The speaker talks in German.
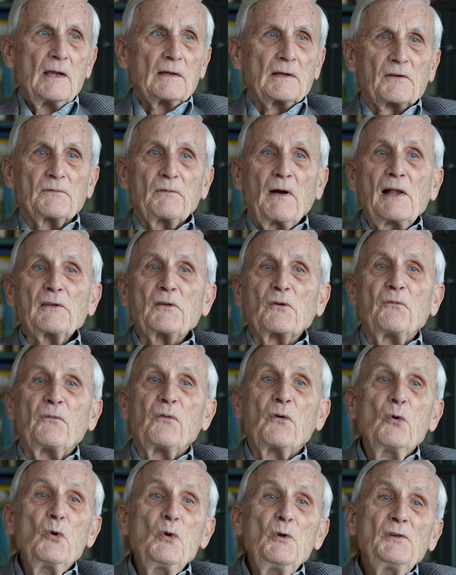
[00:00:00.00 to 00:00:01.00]
Das war also
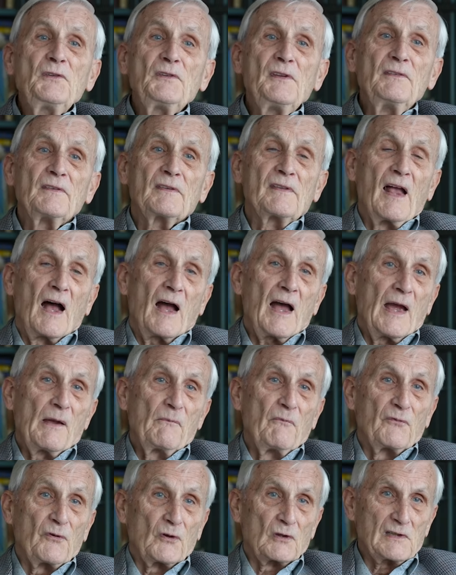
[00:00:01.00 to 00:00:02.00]
frühestens nach
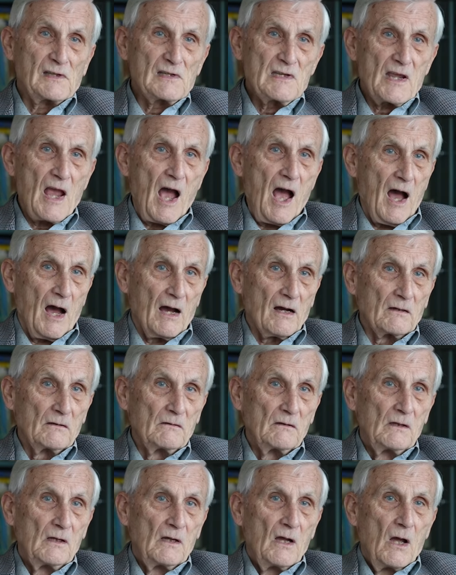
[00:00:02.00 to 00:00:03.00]
einem Vierteljahr.
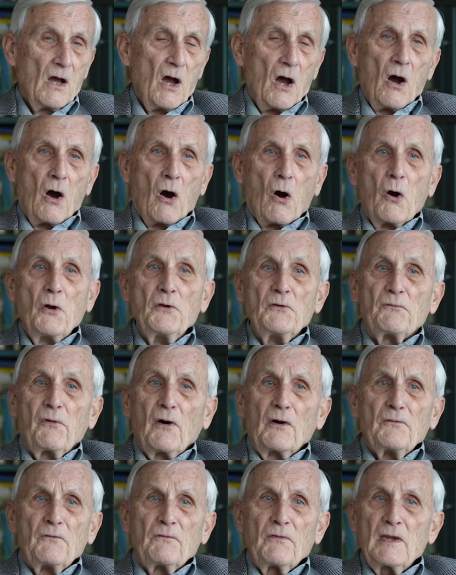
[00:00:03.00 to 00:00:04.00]
Und
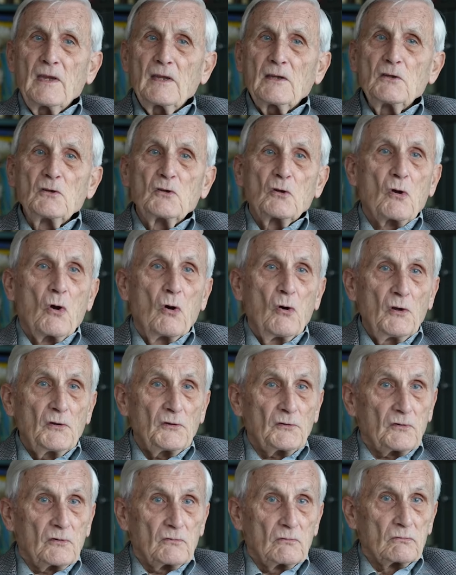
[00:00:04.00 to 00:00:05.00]
von wegen
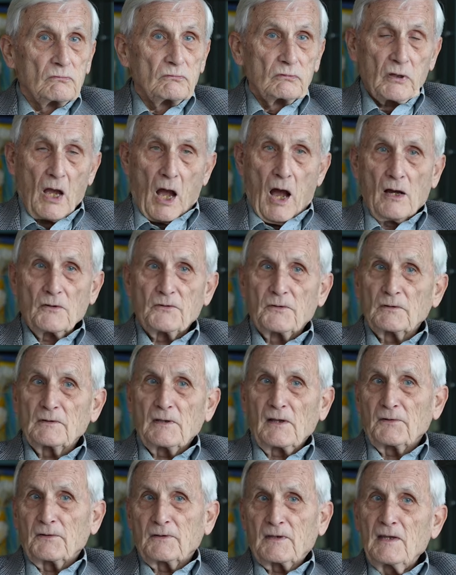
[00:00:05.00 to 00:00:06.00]
Kuss ja, also
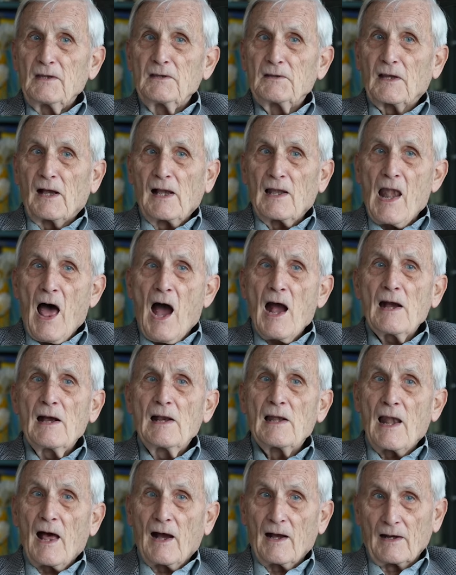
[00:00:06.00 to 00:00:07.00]
das ging ja
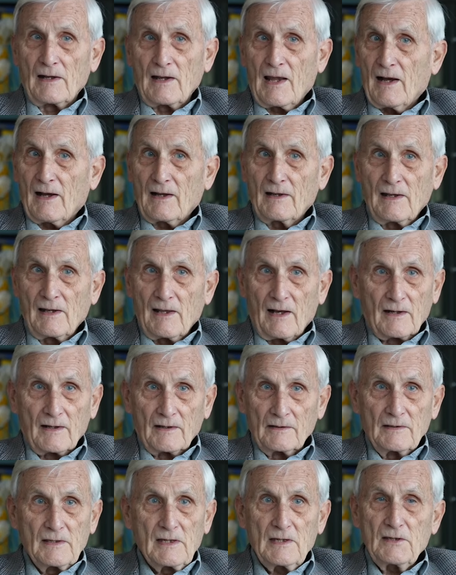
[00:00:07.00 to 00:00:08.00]
lange, lange, lange,
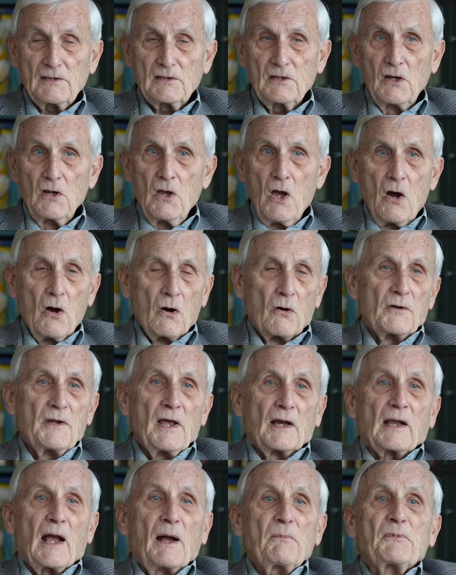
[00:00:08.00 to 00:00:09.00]
lange nicht. Und
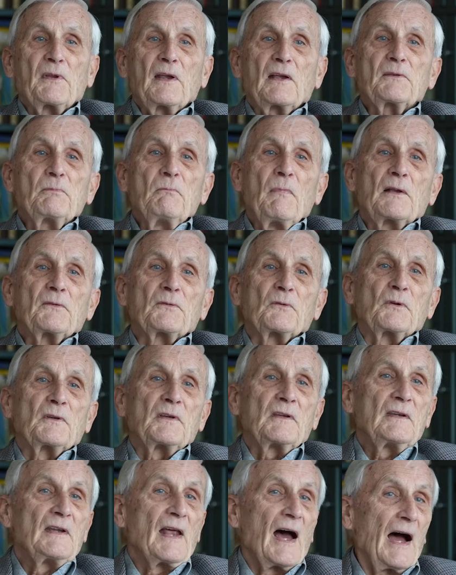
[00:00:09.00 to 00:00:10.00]
dann gab es erstmal so
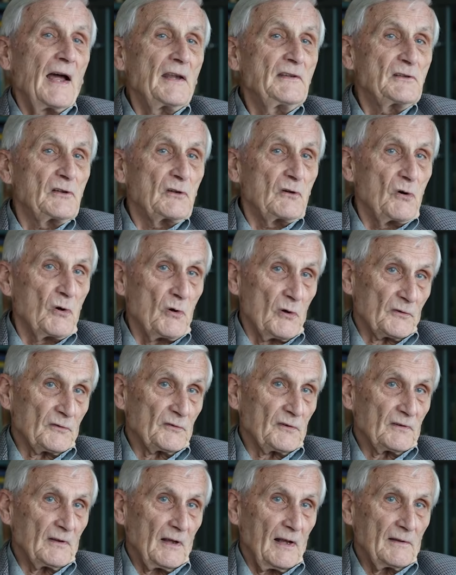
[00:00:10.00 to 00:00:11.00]
den
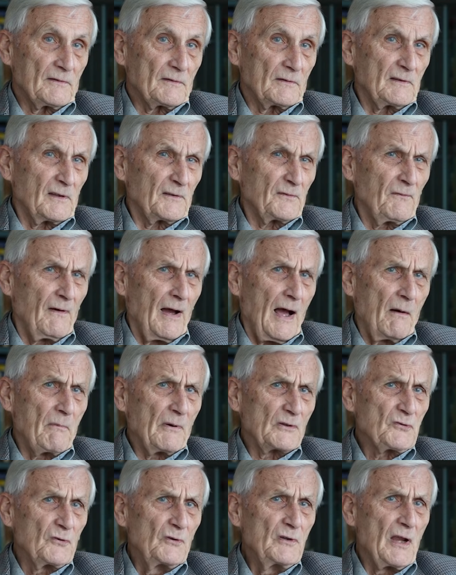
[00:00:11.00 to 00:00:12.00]
Handkuss. Also das war
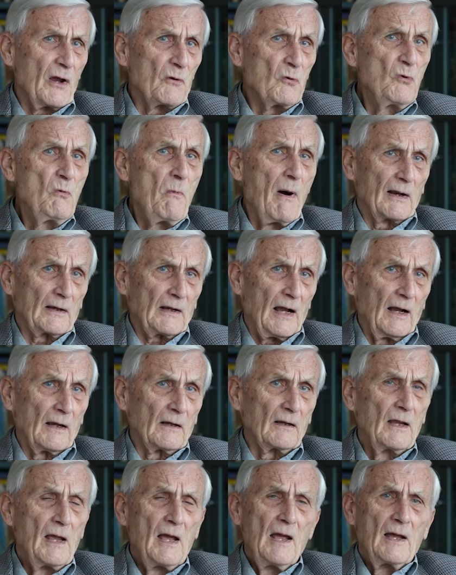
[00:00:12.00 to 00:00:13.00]
aber schon der
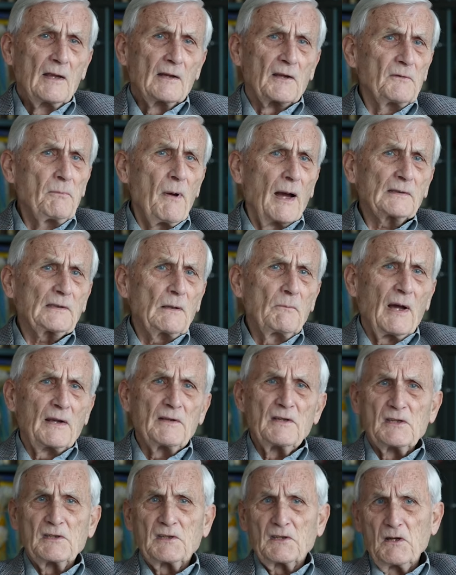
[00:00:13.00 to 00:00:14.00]
Übergang. Das machte
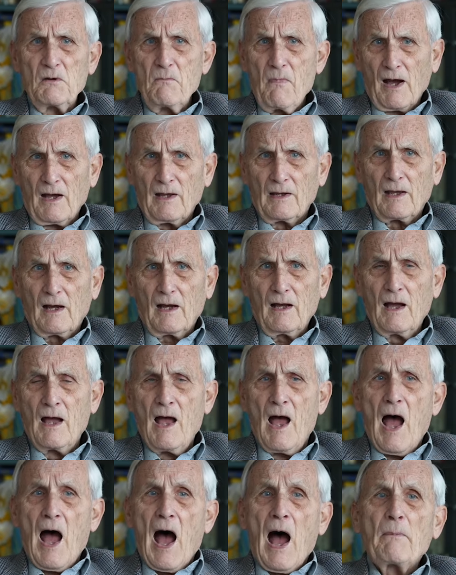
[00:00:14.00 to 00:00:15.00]
man nicht immer, ja.
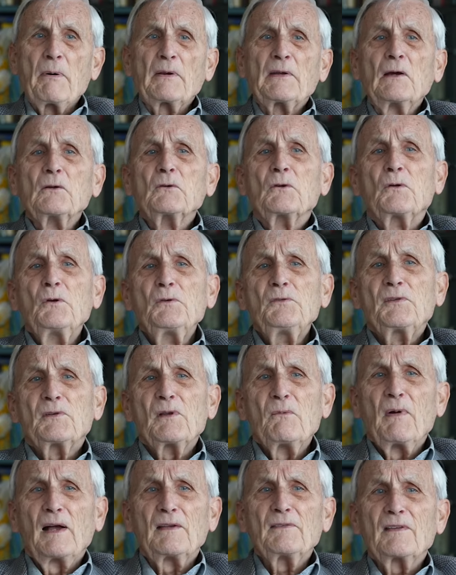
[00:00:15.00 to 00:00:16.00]
Aber dann
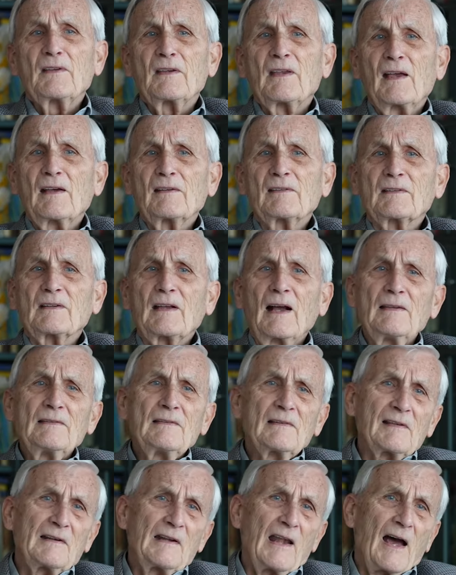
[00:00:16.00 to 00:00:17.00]
küsste man sich erst
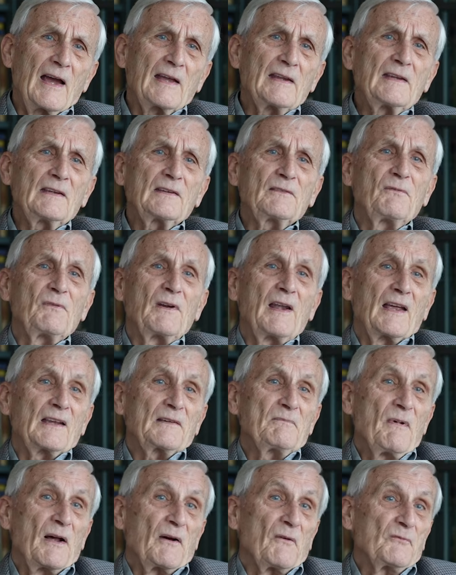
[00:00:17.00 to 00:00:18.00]
ganz leicht,
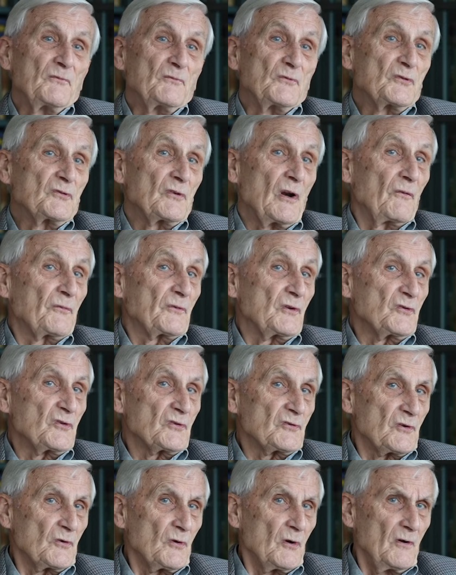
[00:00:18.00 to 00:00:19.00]
vielleicht mal auf, auf die
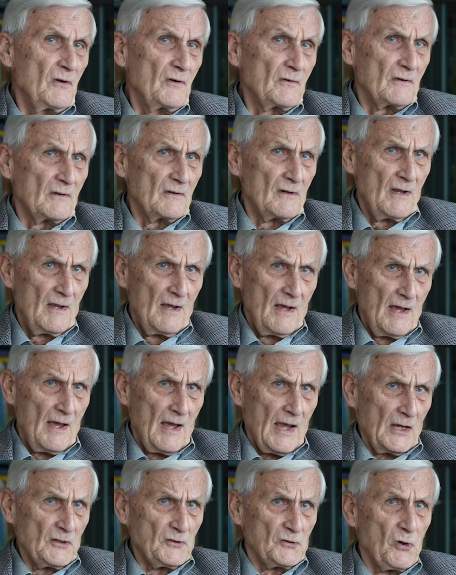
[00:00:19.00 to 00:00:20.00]
Stirn,
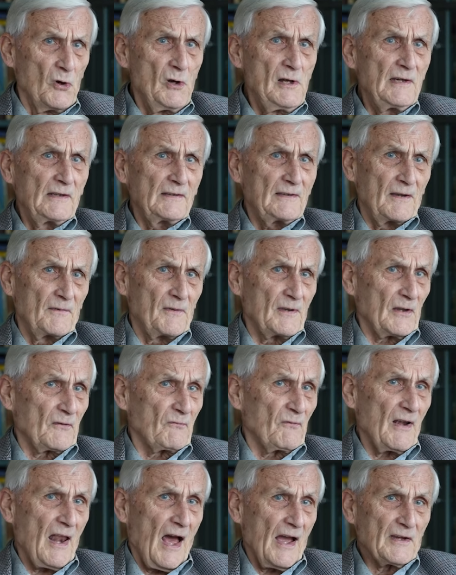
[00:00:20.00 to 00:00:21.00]
entschuldigte sich
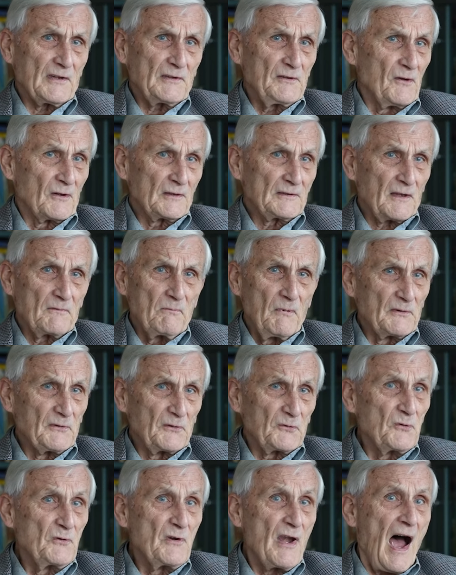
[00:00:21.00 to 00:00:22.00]
vielleicht noch, dass man
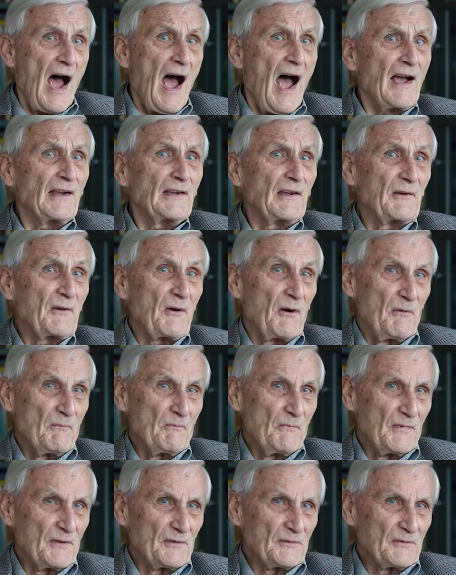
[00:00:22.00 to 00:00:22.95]
zu nahe gekommen